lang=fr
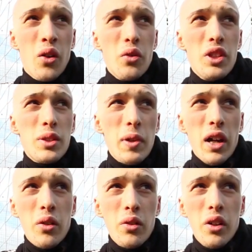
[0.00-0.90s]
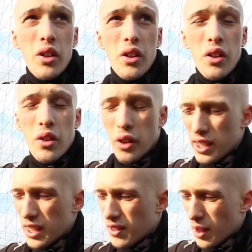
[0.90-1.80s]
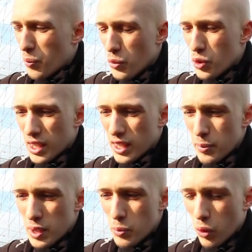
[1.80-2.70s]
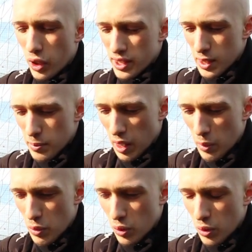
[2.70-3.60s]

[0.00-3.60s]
on espère que, euh, que va mieux s'adapter, progresser par rapport